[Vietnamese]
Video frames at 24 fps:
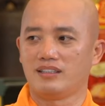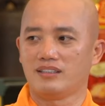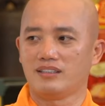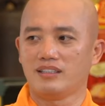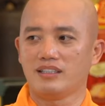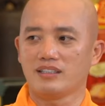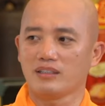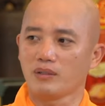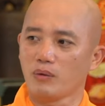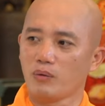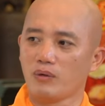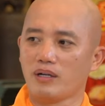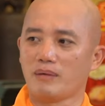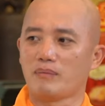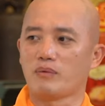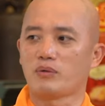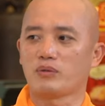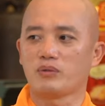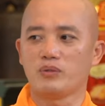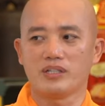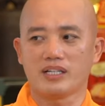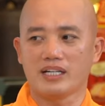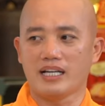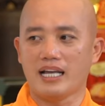đi tu là một
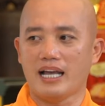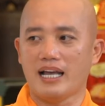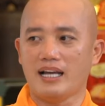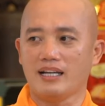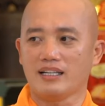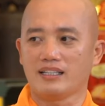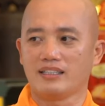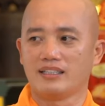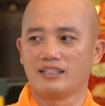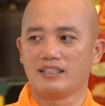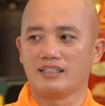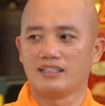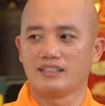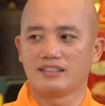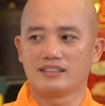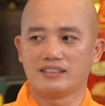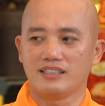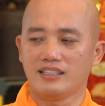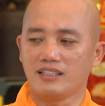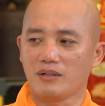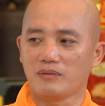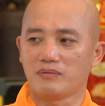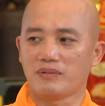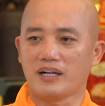duyên khác,
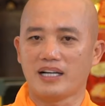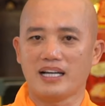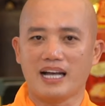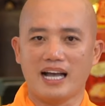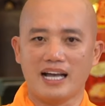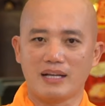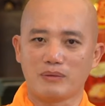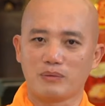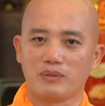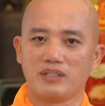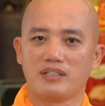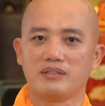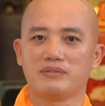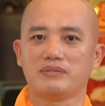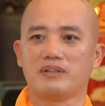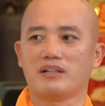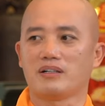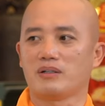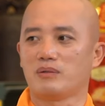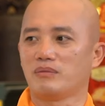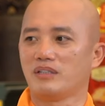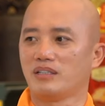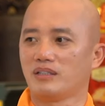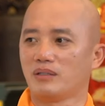chứ không phải ai quy y Phật
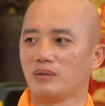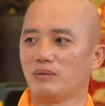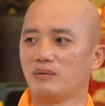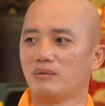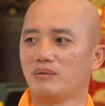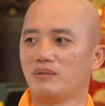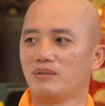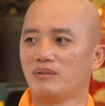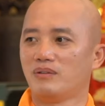cũng đi tu.